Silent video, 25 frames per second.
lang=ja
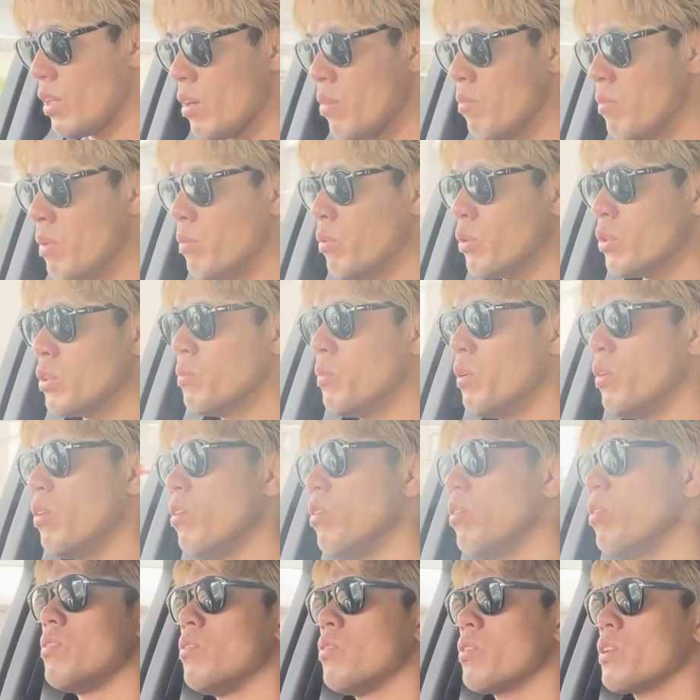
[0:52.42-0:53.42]
まあ、僕も
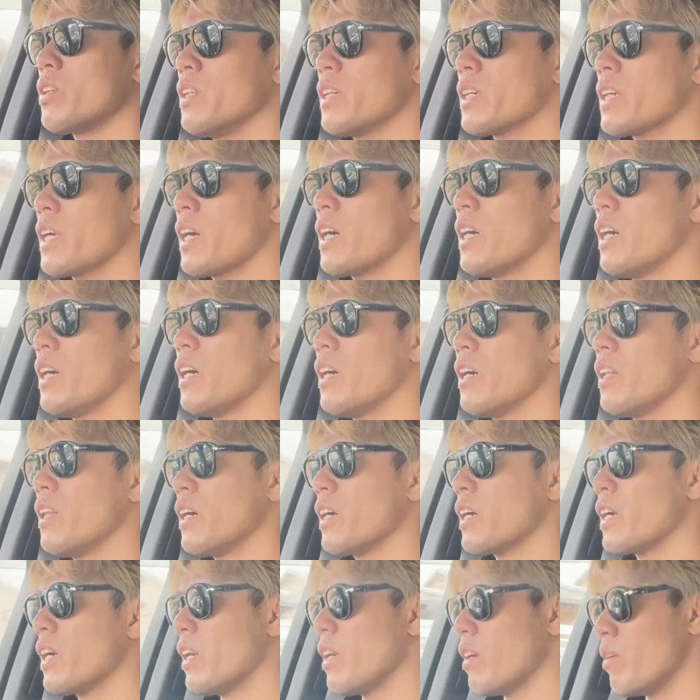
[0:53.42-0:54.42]
大きな怪我が
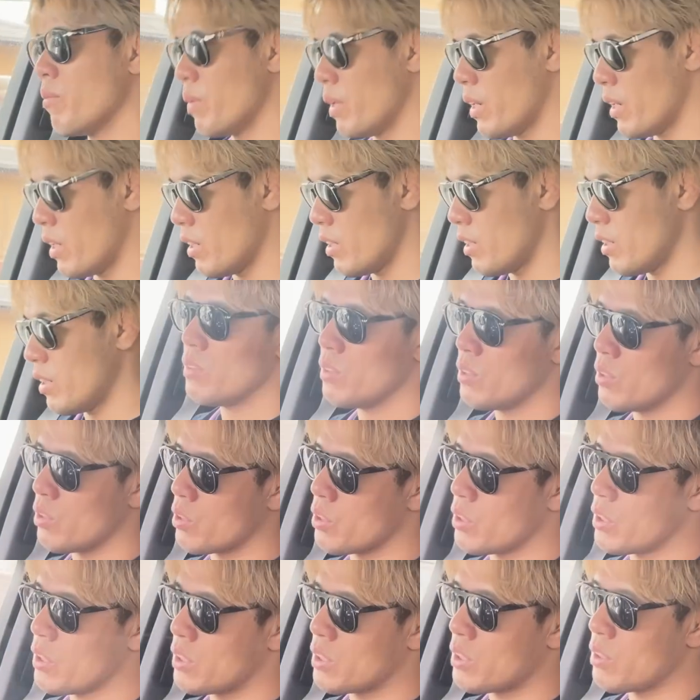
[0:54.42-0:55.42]
なければ
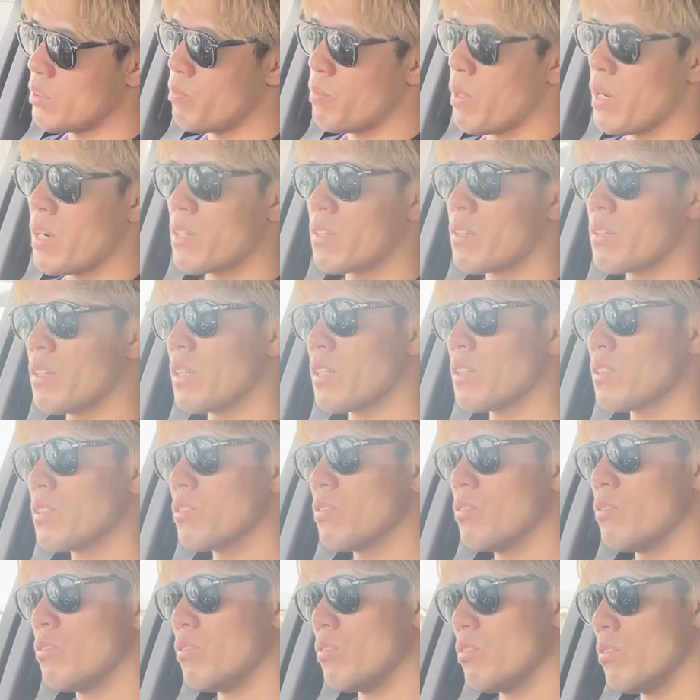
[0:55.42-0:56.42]
翌日のパンクラス
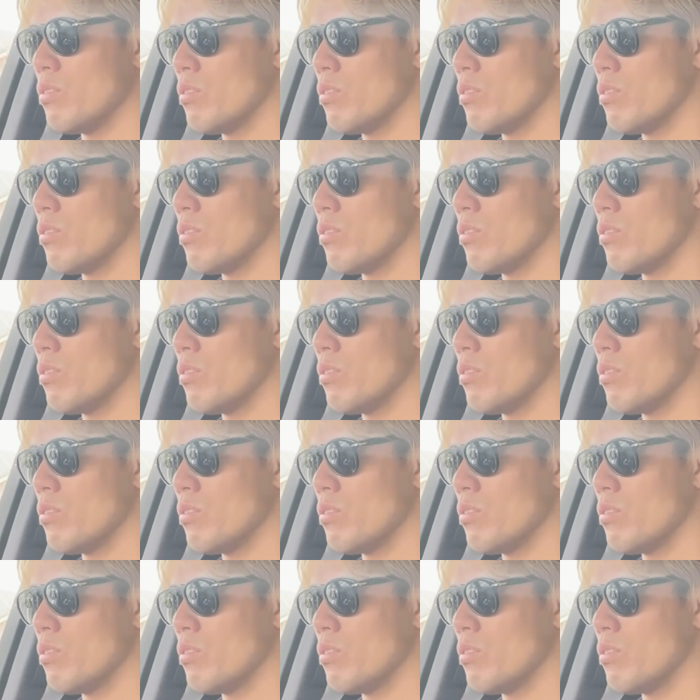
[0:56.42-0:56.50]
と、